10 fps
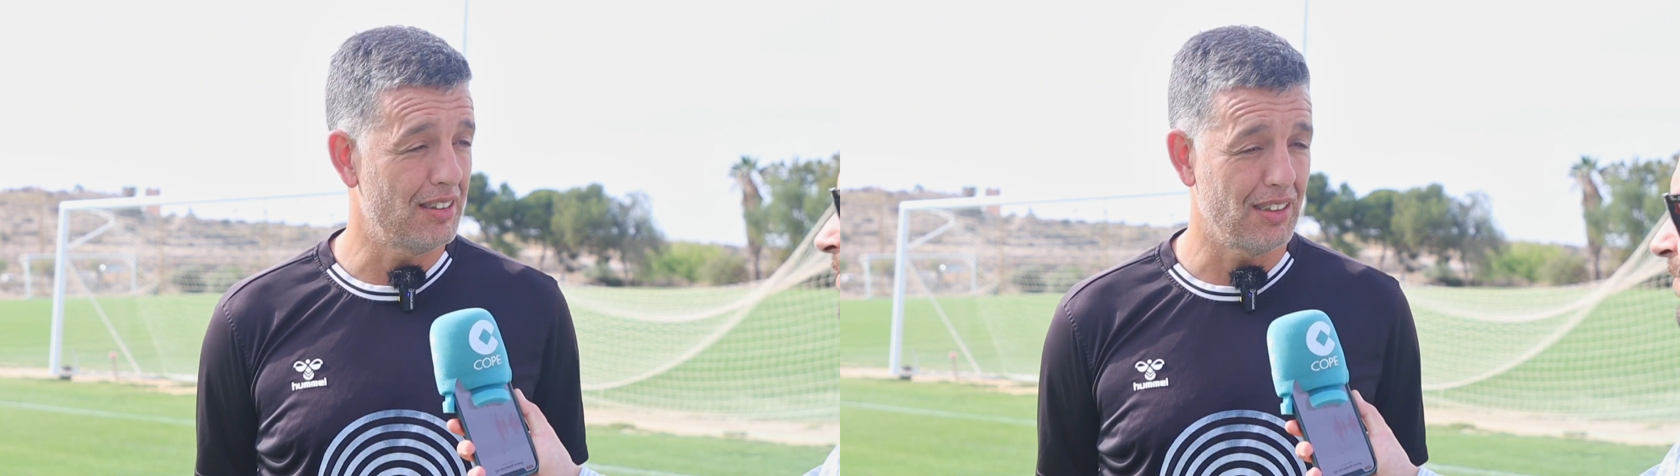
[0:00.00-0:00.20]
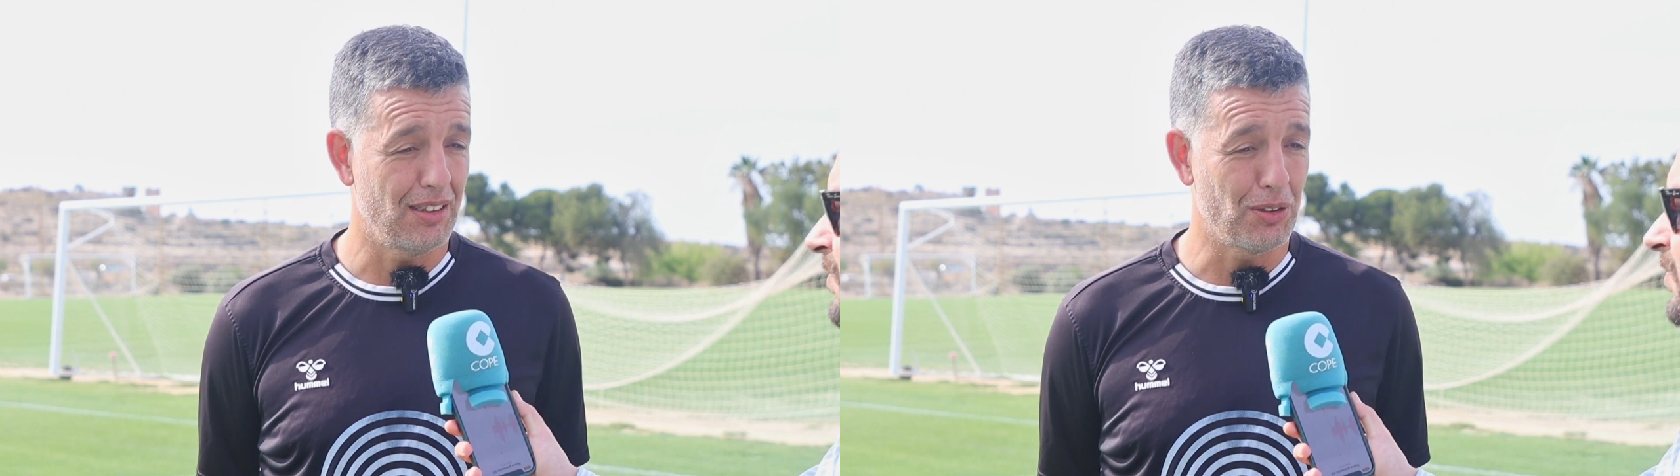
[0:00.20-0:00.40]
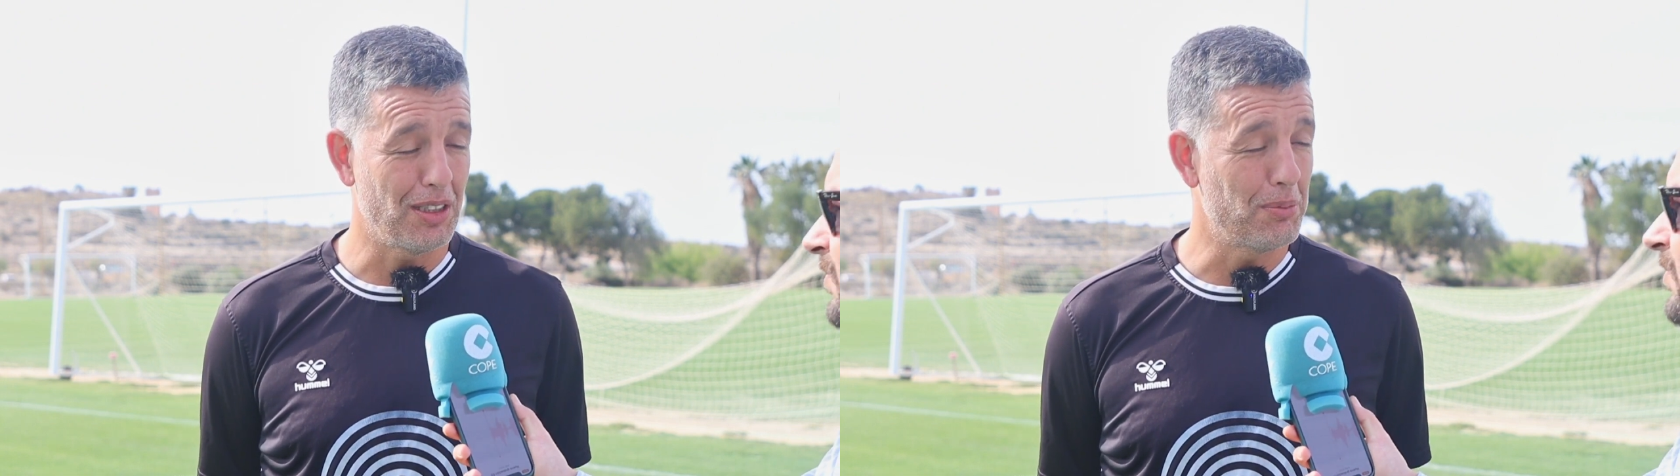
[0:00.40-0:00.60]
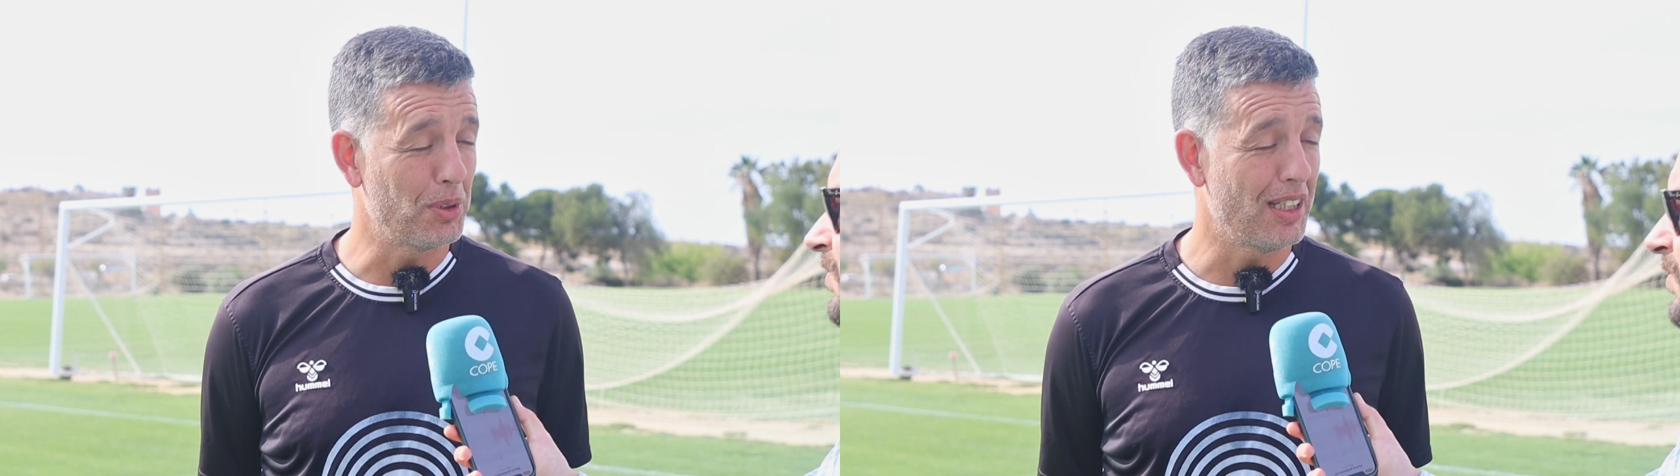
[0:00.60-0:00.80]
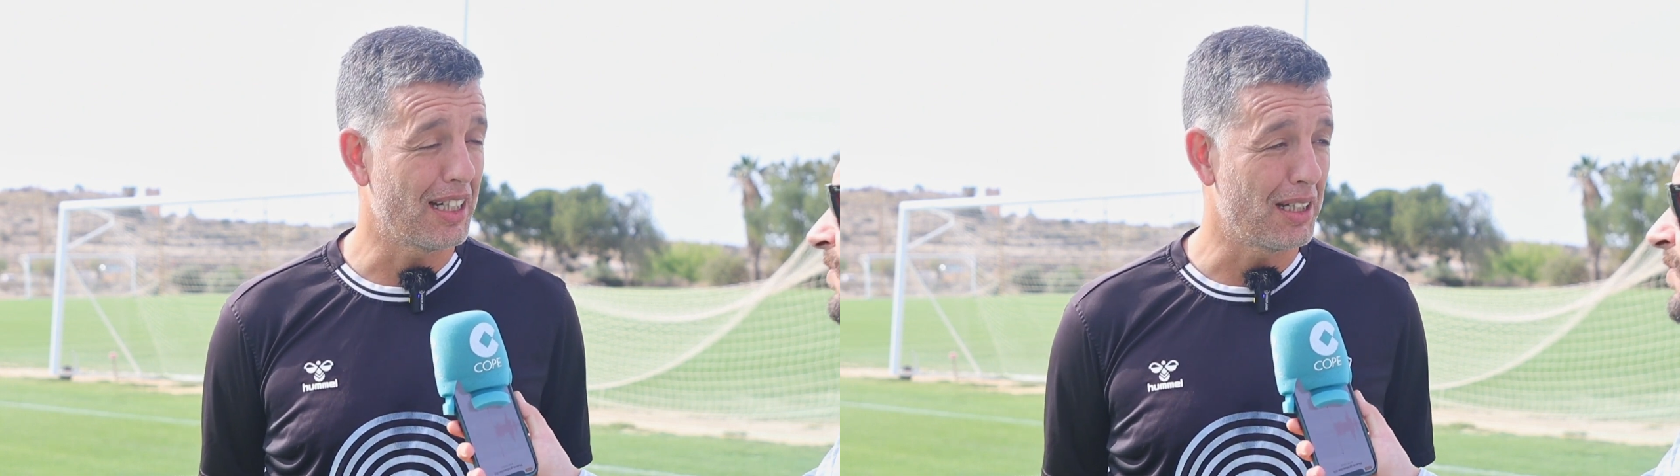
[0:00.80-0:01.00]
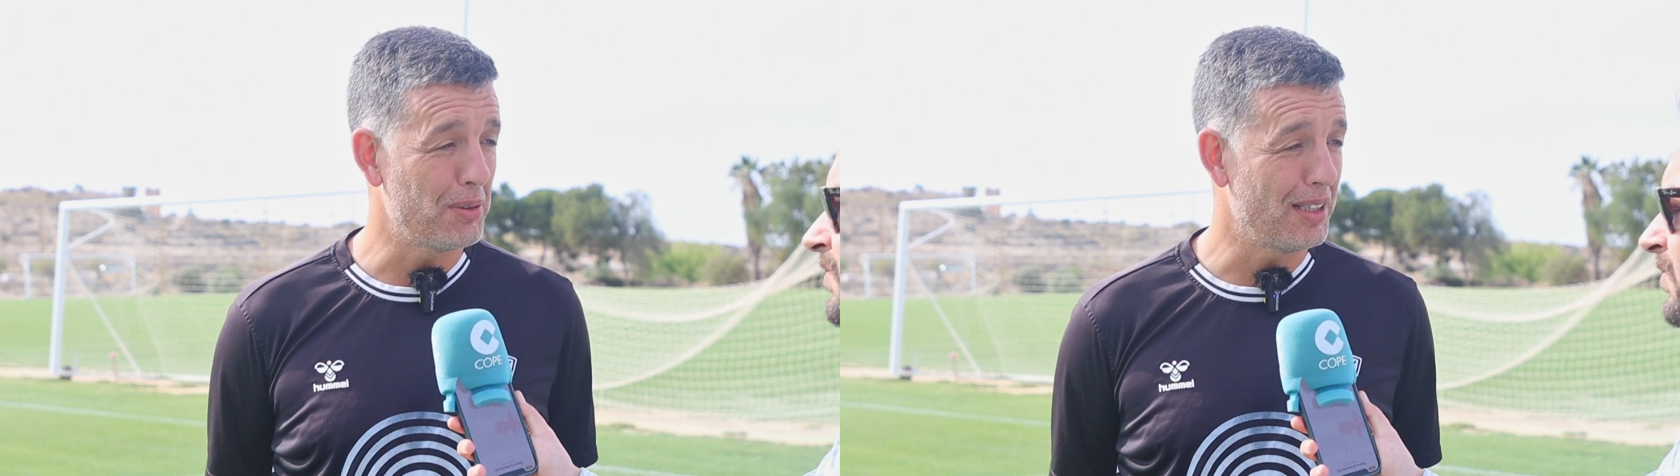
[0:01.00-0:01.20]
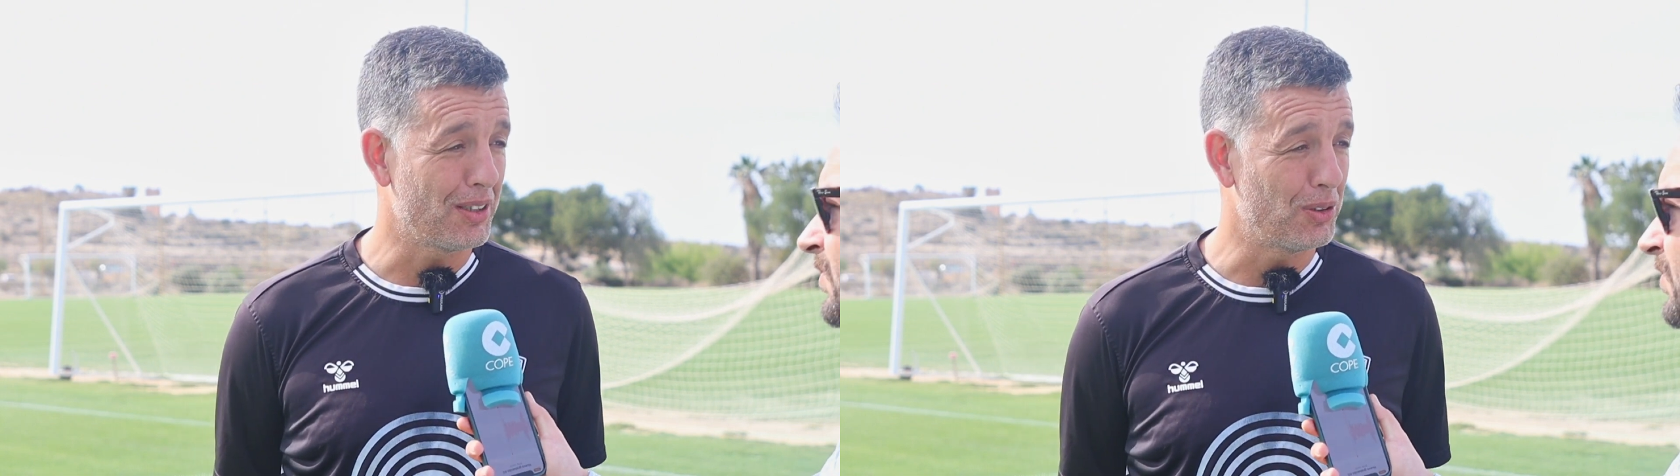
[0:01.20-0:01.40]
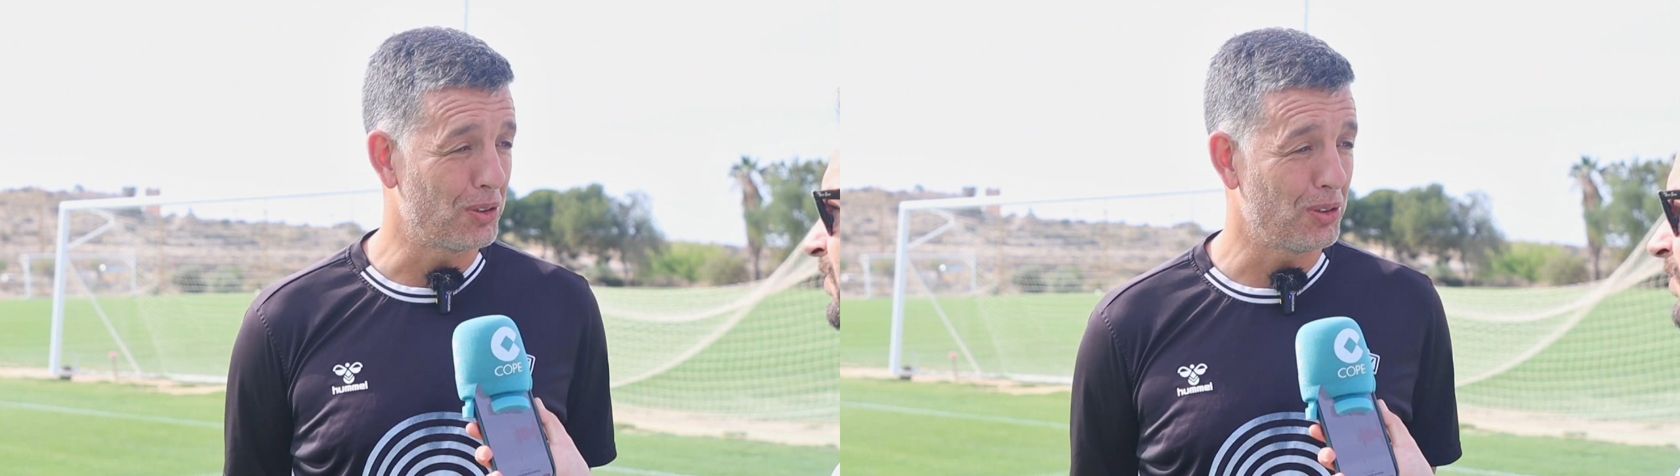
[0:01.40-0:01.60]
eh, no tenemos nada que ver
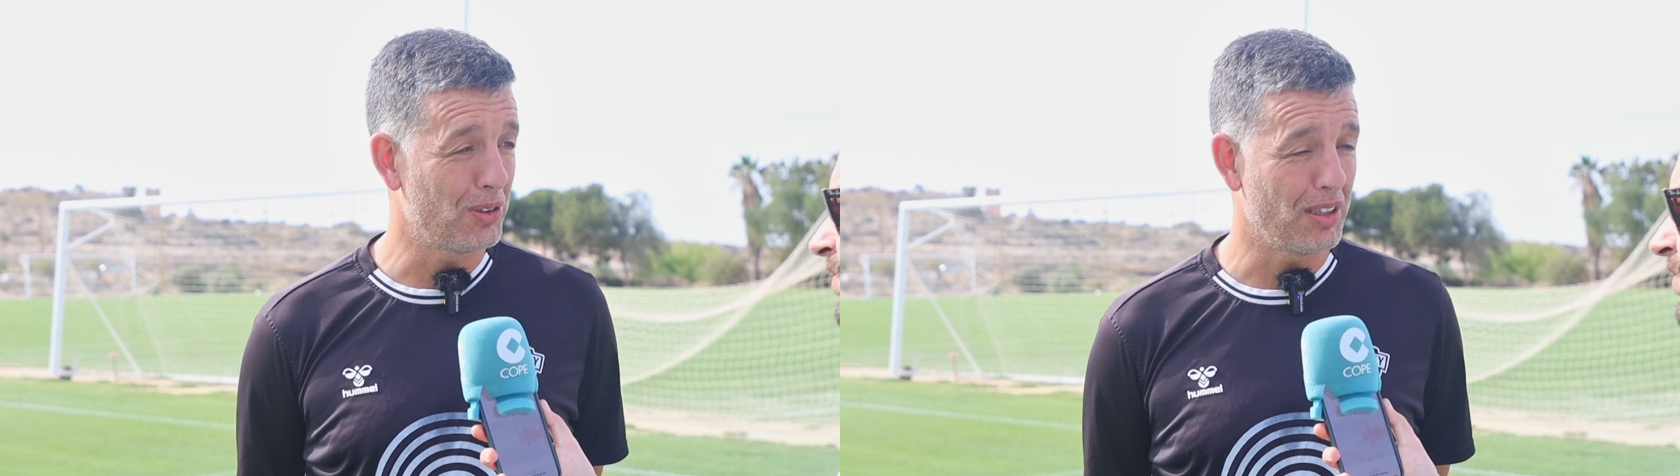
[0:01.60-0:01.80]
con todo lo